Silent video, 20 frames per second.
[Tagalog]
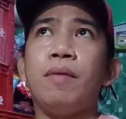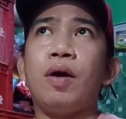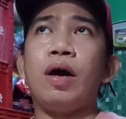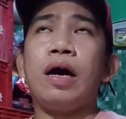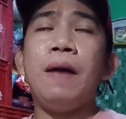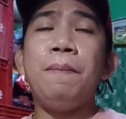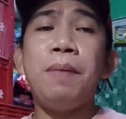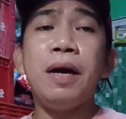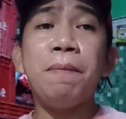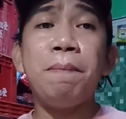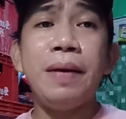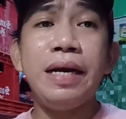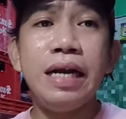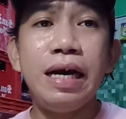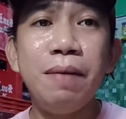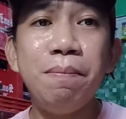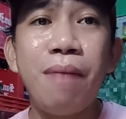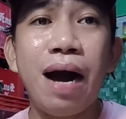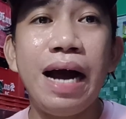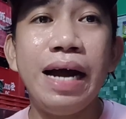kapag
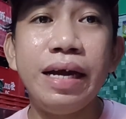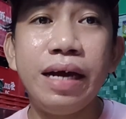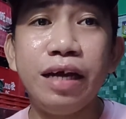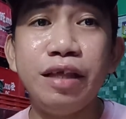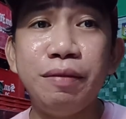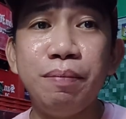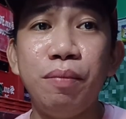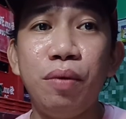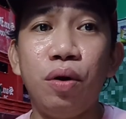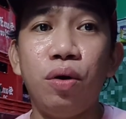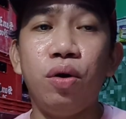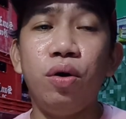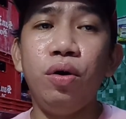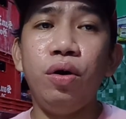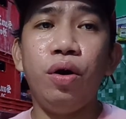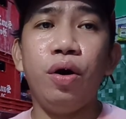pinangbayad mo